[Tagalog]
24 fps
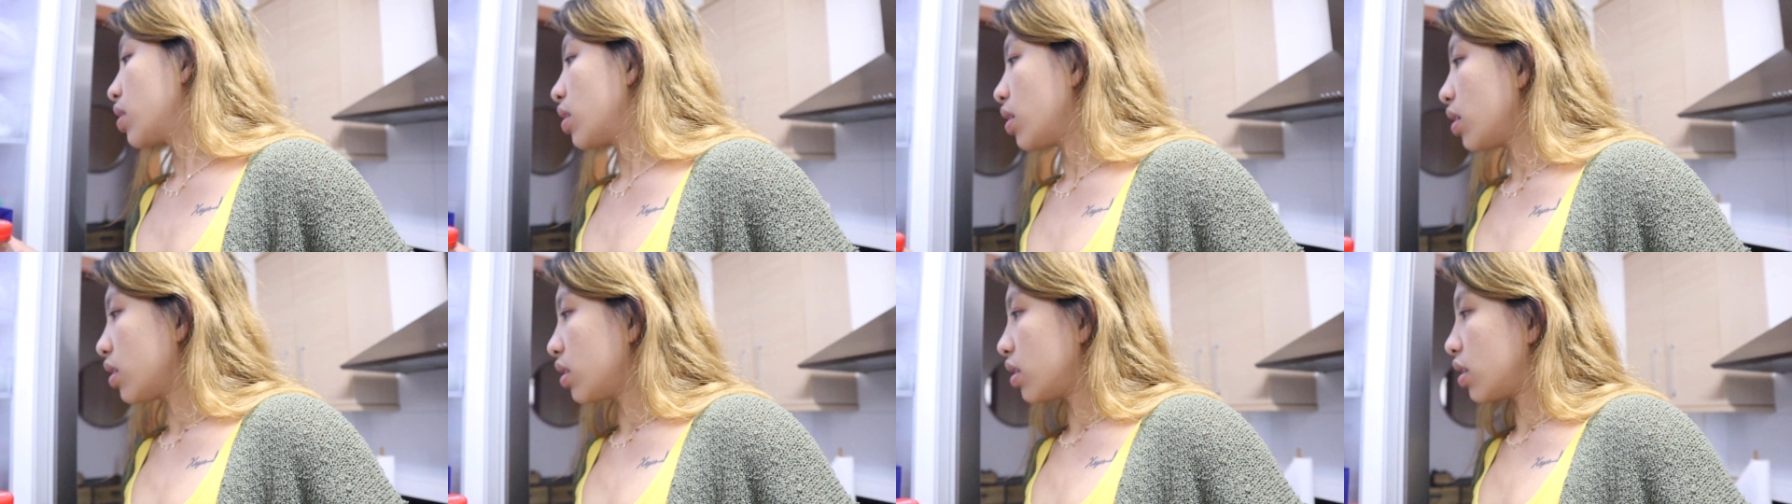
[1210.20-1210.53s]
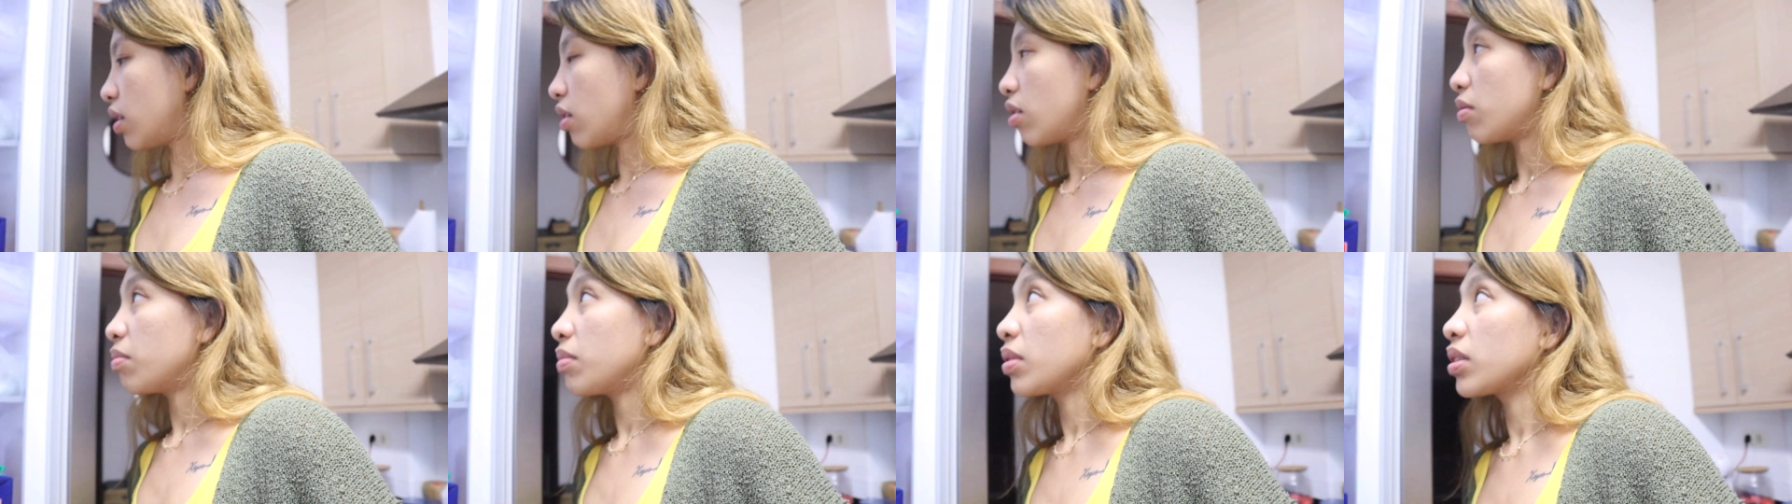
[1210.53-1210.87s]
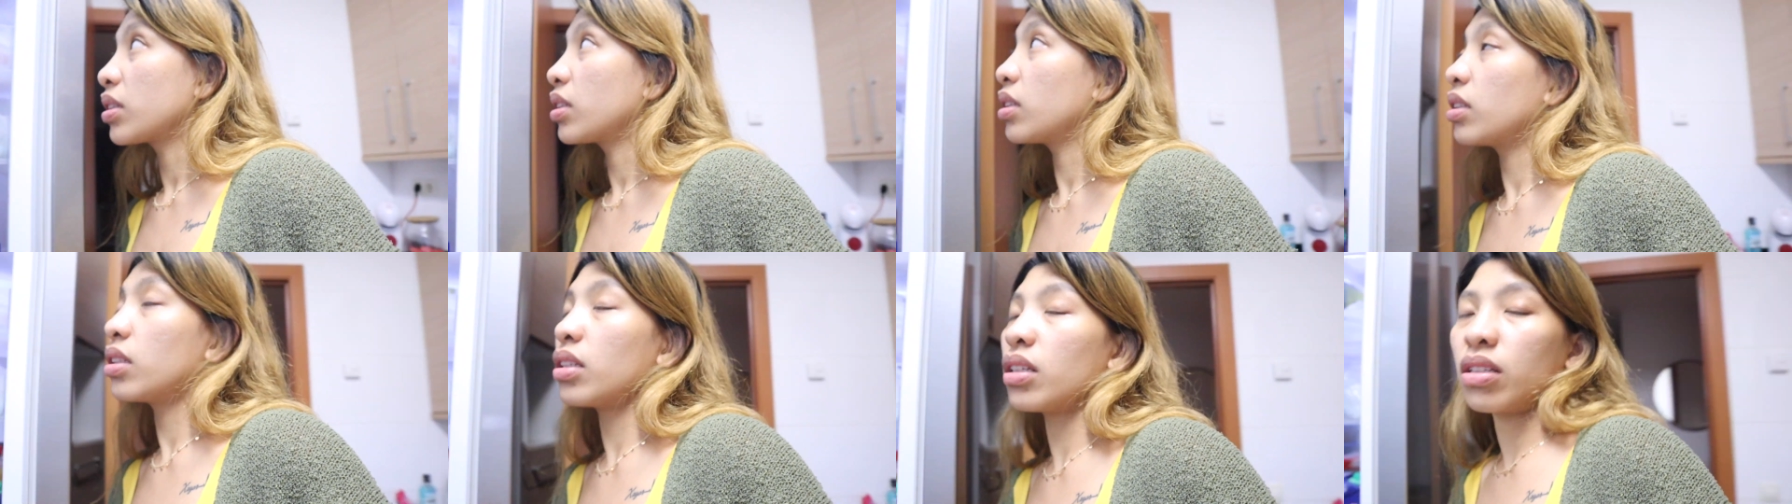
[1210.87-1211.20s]
Hindi ako
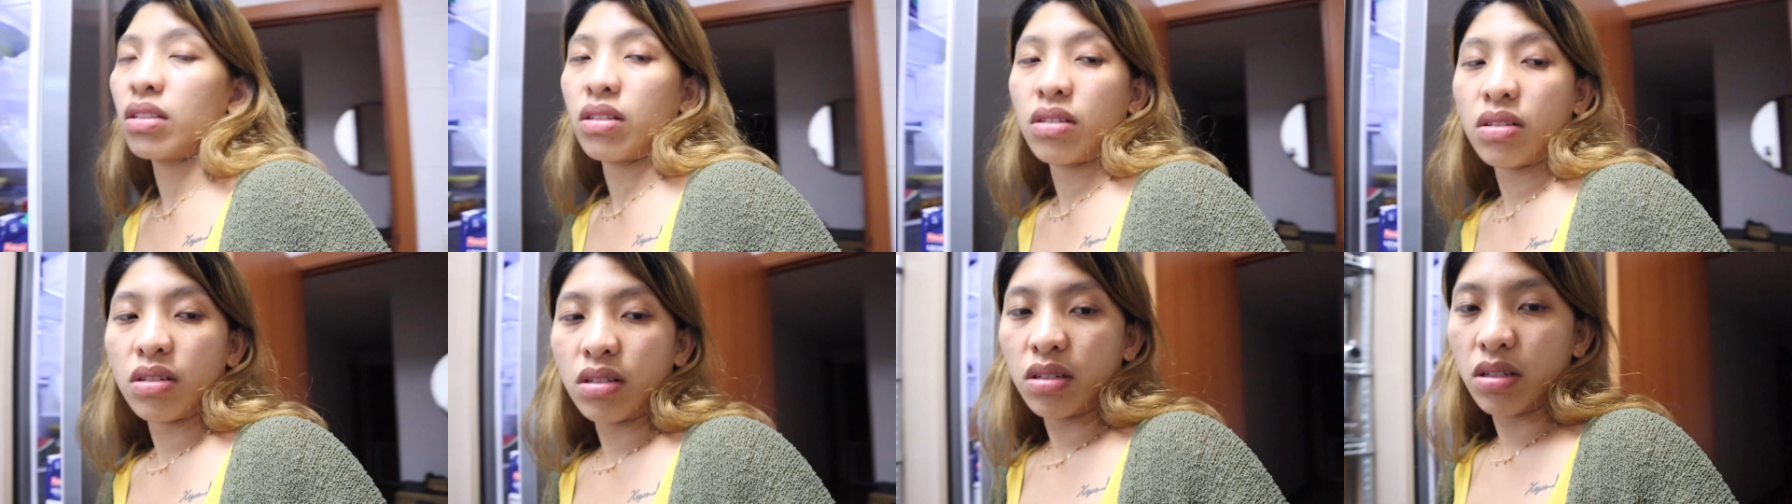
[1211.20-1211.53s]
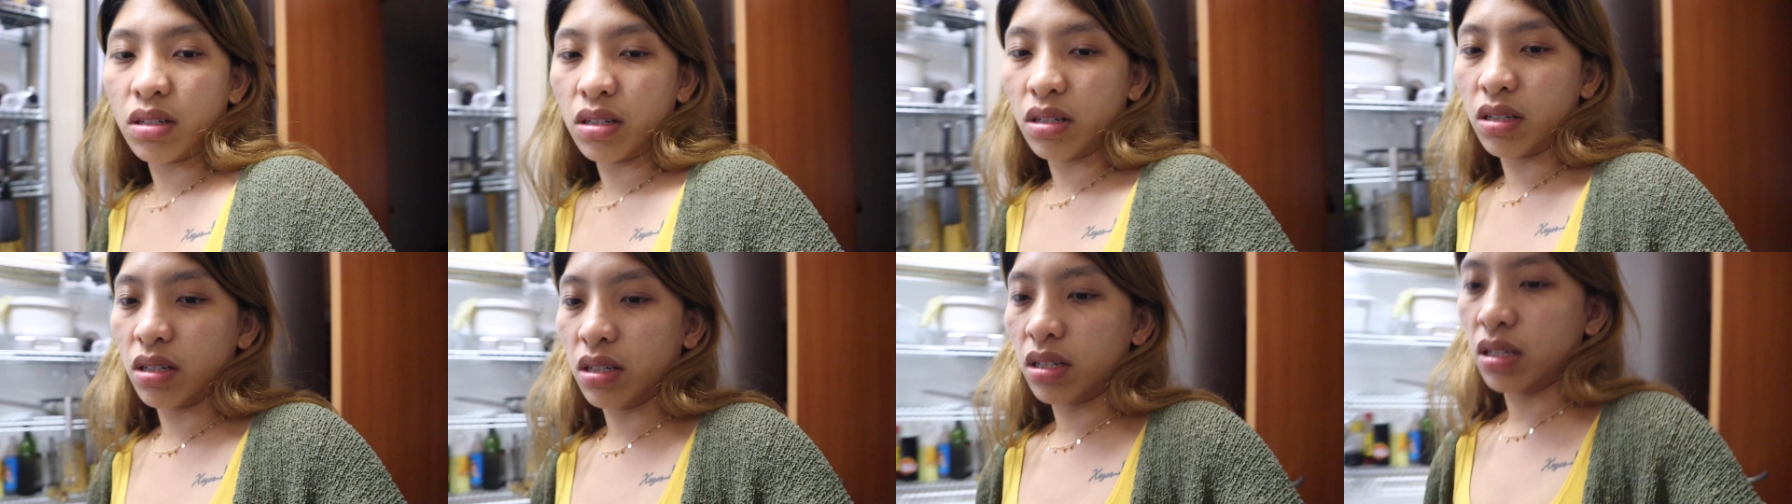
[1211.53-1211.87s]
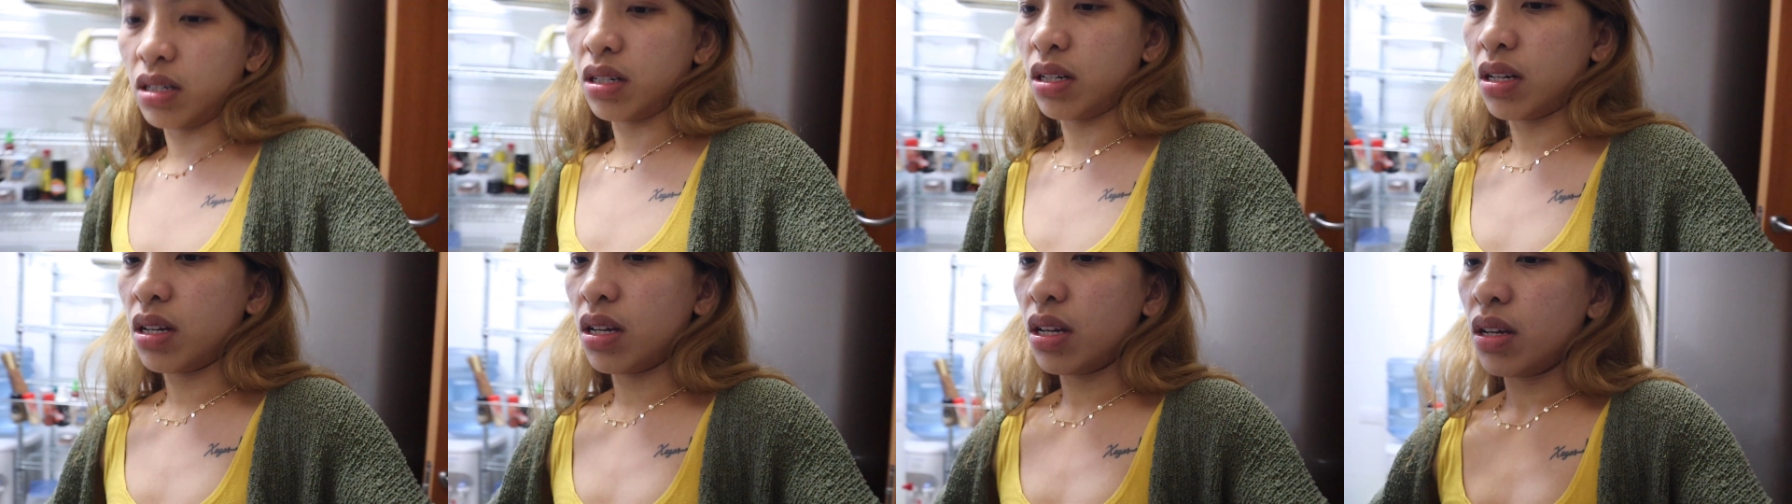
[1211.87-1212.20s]
magdi-dinner.
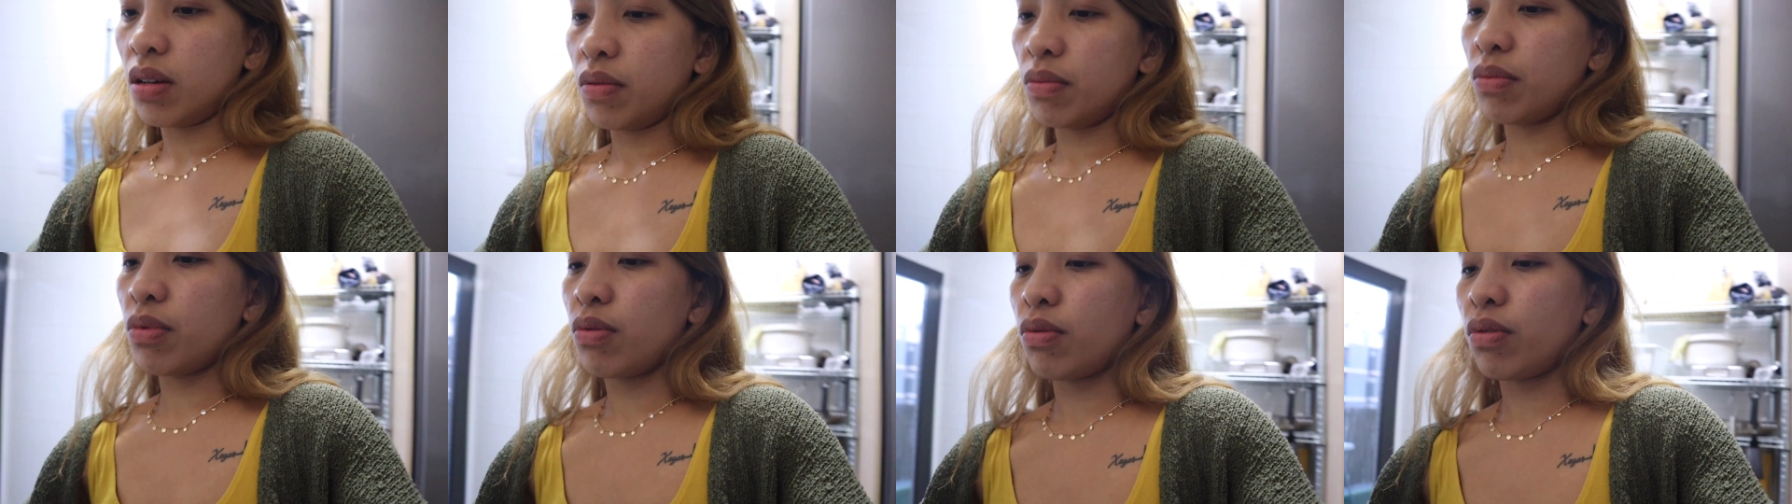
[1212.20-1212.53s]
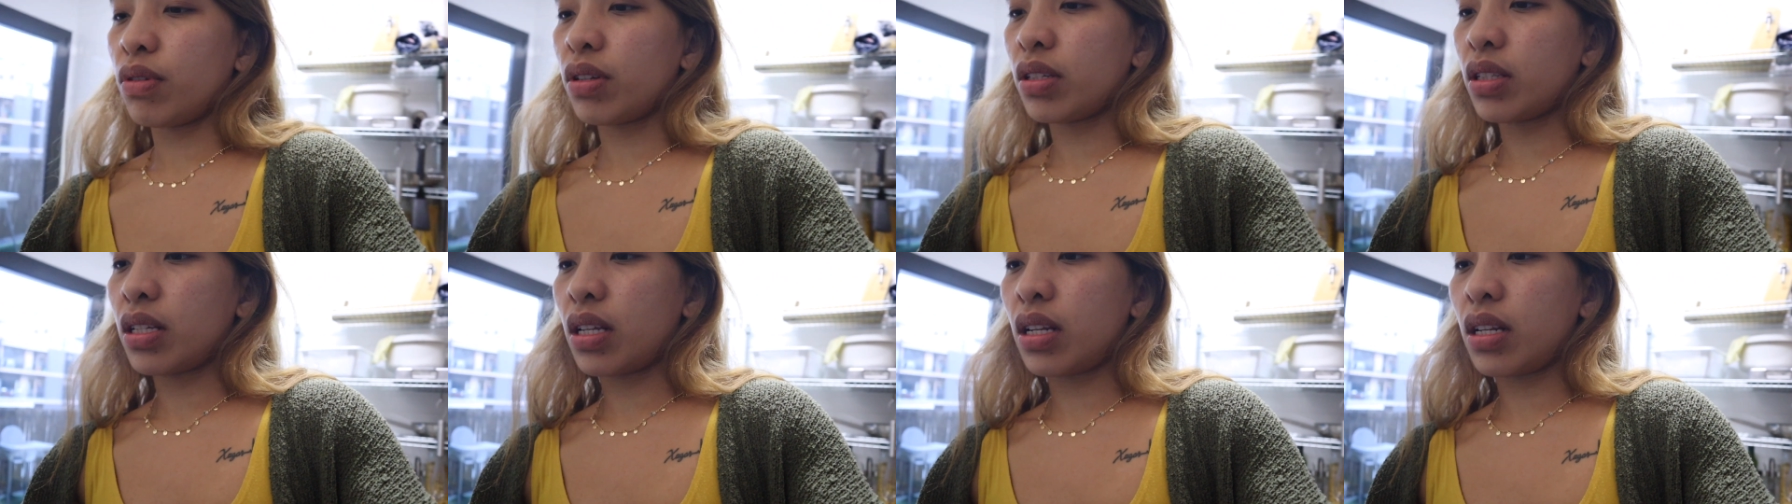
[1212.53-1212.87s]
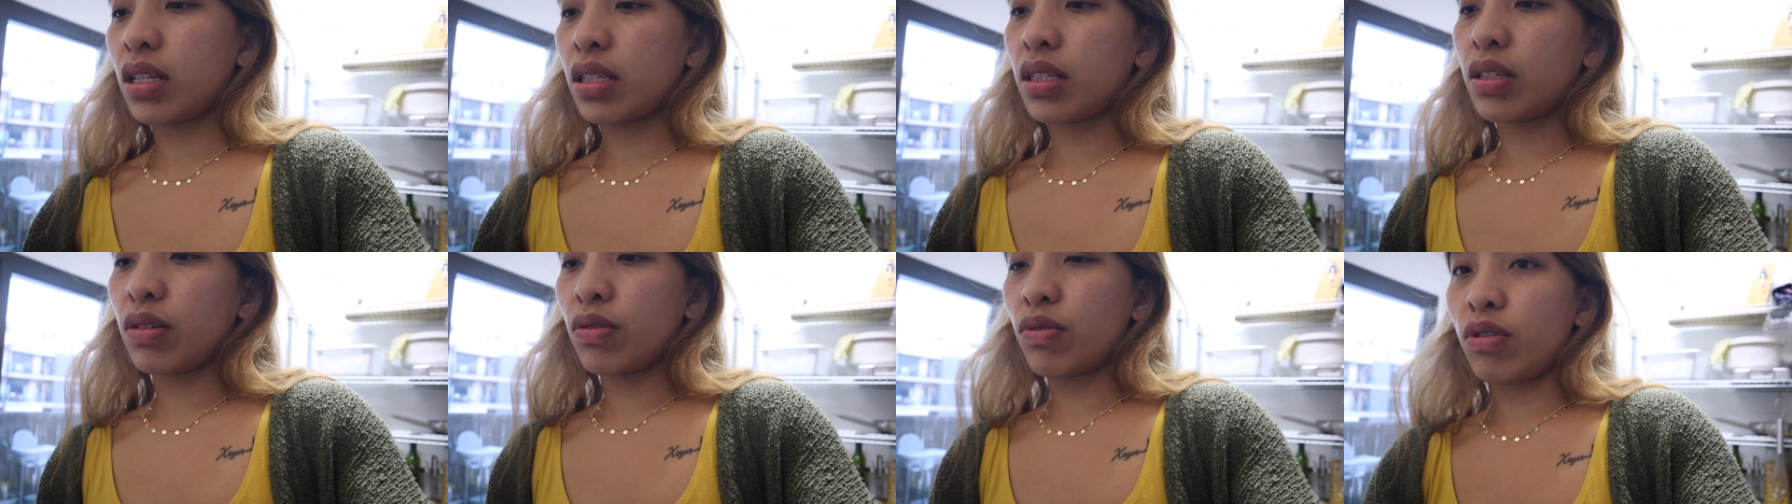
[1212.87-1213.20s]
Bukas na
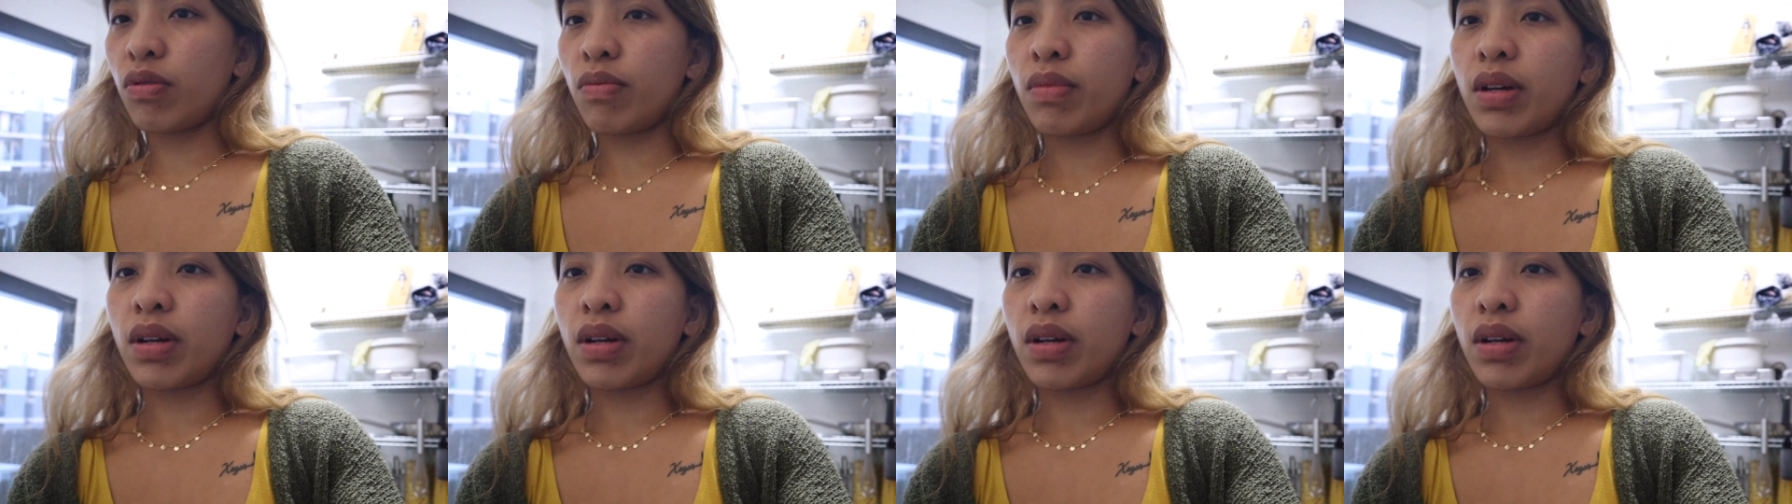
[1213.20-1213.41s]
lang siguro